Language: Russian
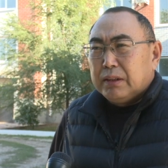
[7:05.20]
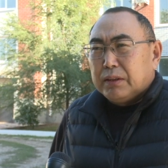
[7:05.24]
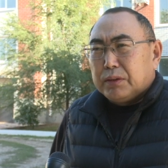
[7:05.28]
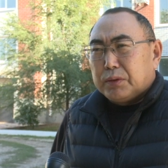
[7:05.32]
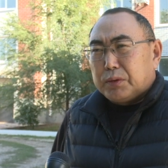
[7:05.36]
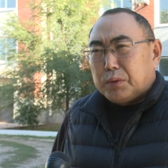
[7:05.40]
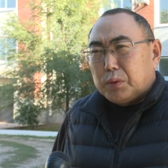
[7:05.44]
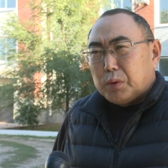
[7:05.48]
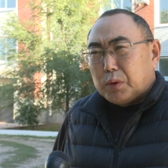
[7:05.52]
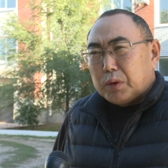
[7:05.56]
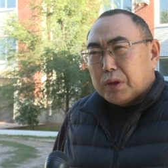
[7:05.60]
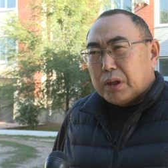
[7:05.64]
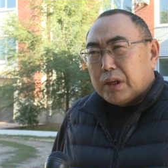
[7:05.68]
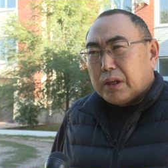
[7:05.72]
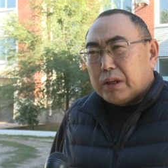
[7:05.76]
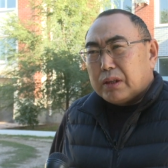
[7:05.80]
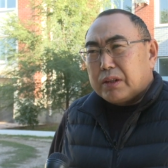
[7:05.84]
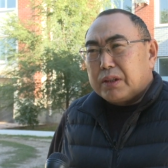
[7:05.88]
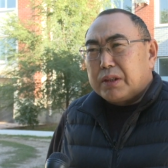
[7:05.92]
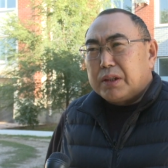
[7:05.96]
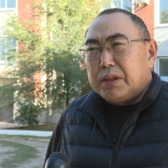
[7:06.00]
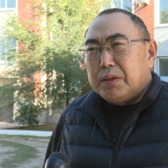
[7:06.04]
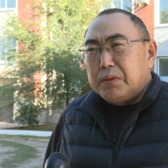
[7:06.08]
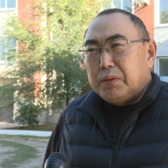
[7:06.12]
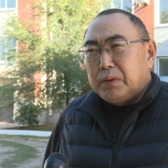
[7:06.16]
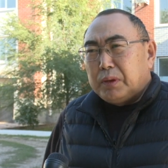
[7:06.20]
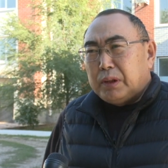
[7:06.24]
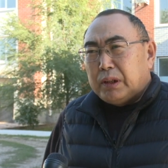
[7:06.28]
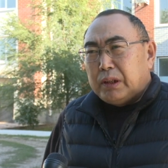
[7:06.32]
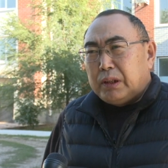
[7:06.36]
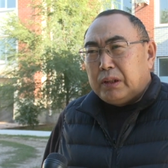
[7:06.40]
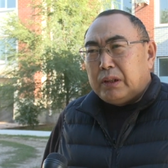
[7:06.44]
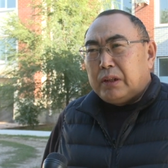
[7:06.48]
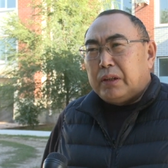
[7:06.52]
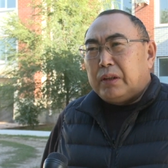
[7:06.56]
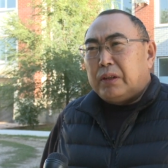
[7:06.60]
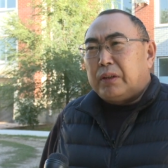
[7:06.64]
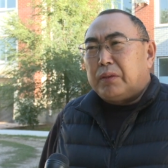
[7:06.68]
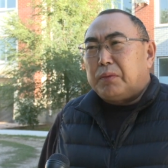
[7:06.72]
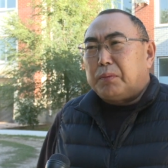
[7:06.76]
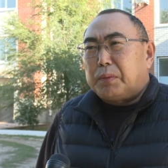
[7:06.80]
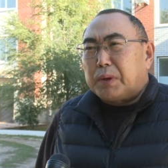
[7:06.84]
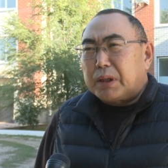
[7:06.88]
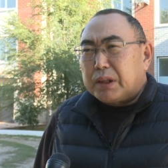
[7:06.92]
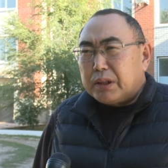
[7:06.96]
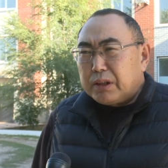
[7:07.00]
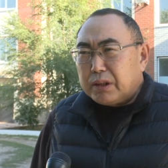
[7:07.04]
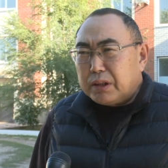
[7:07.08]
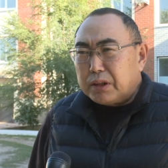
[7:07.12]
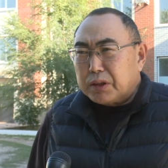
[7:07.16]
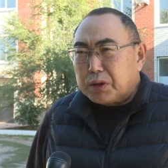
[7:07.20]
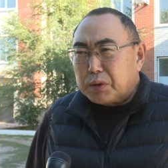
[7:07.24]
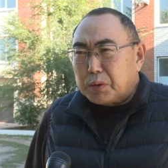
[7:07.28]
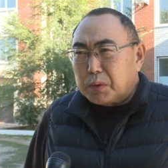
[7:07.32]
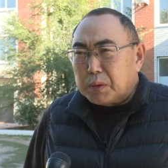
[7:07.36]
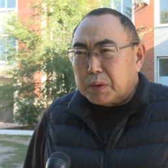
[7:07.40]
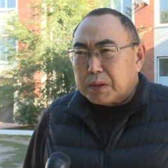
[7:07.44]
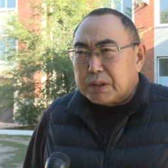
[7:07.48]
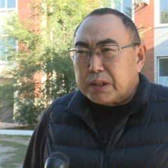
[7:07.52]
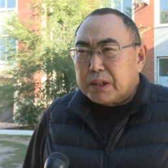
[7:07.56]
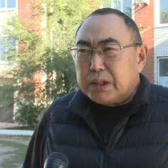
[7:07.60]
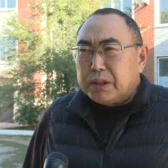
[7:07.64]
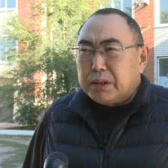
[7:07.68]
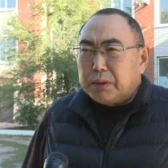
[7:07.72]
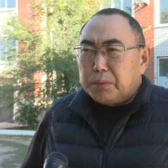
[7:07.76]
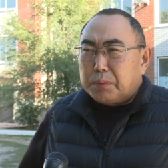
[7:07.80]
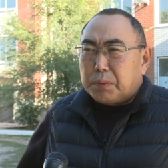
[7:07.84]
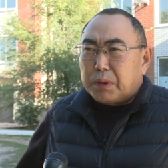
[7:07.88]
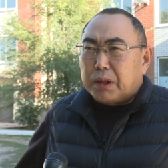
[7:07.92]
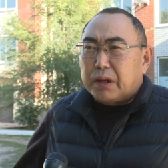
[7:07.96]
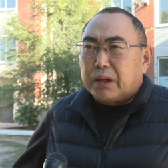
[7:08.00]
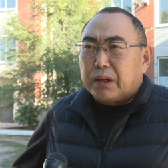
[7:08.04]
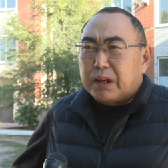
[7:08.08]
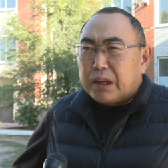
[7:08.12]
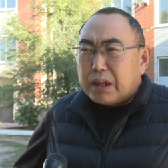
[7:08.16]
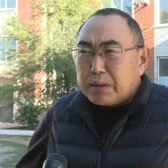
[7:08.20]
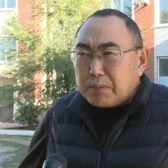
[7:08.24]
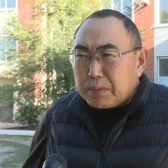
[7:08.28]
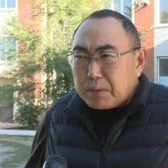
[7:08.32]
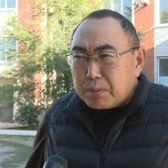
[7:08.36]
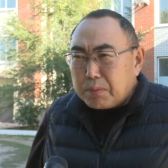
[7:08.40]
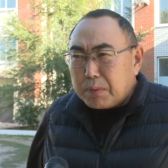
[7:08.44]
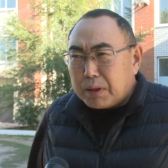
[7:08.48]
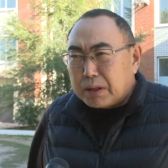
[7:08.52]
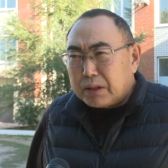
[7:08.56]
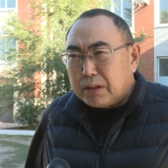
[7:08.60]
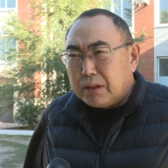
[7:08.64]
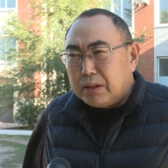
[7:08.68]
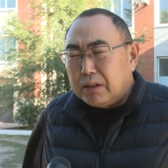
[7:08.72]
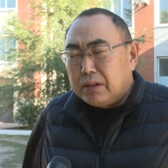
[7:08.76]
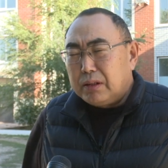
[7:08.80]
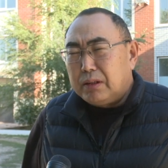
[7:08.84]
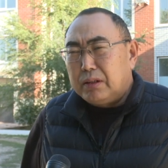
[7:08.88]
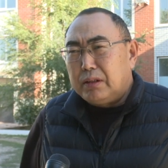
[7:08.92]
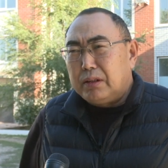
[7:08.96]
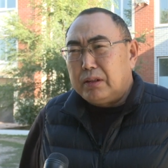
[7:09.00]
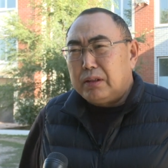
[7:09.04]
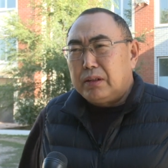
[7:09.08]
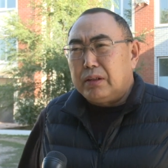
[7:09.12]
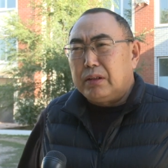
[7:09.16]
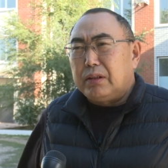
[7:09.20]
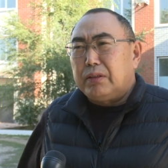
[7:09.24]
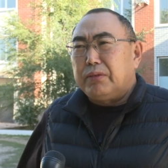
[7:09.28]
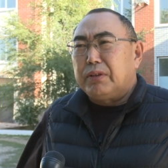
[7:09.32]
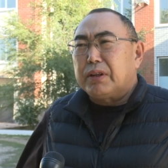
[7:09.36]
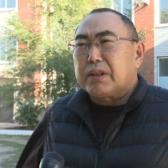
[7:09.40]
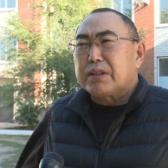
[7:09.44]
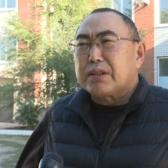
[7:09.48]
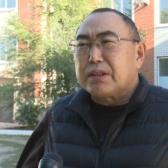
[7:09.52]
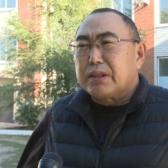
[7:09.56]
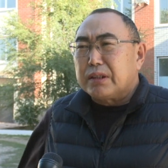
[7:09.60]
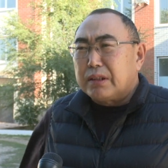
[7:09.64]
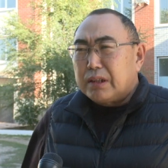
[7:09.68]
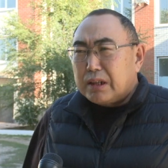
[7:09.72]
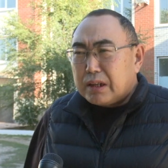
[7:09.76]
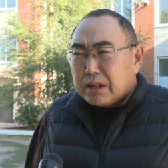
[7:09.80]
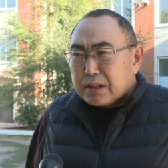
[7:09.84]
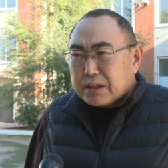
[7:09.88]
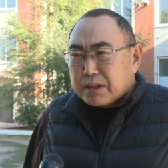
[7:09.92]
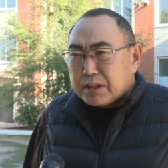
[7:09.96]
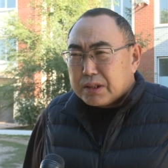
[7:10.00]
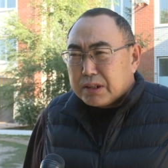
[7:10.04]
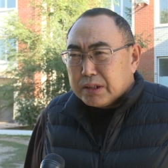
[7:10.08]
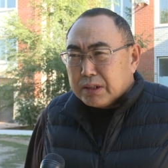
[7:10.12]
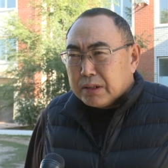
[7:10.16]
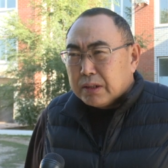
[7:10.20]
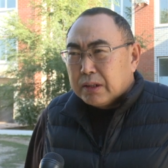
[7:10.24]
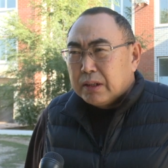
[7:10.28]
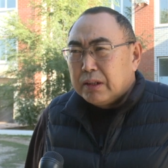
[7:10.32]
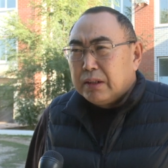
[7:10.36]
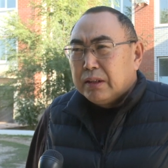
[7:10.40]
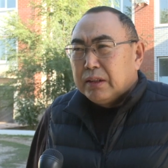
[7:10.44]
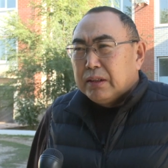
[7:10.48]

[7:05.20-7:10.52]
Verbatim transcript: Сегодня активно поддерживается и программа э, вакцинации